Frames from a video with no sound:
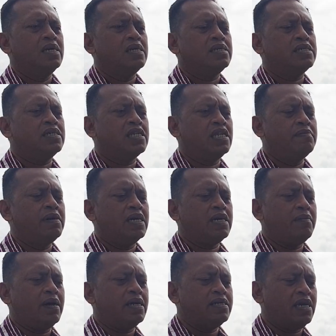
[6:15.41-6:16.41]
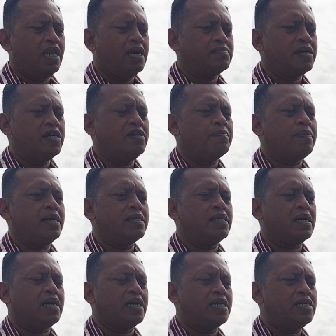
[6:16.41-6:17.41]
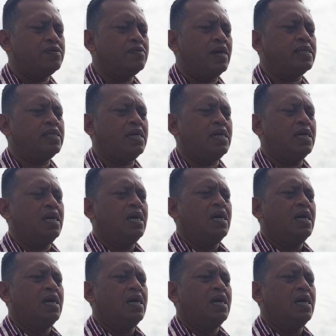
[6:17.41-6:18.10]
Di sini bagaimana dalam kehidupannya kerinduannya